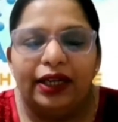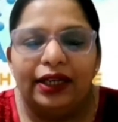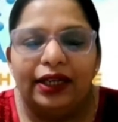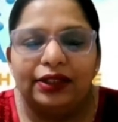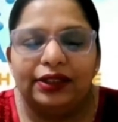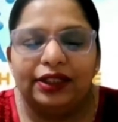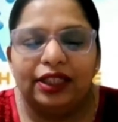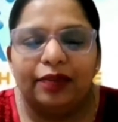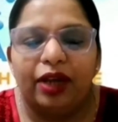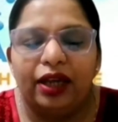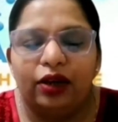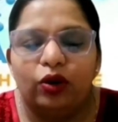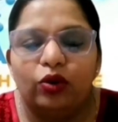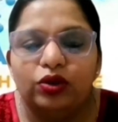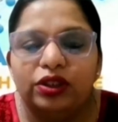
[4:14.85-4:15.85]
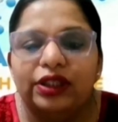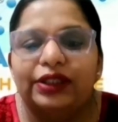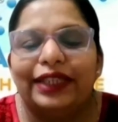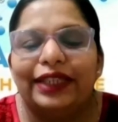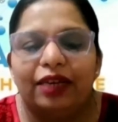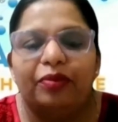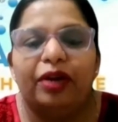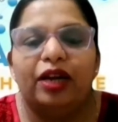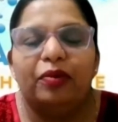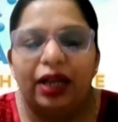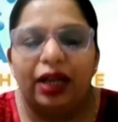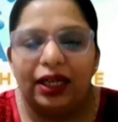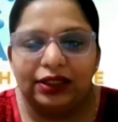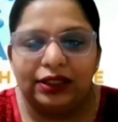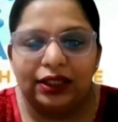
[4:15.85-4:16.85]
इंडस्ट्री में कौन से सेगमेंट
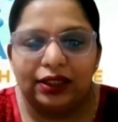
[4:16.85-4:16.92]
में लग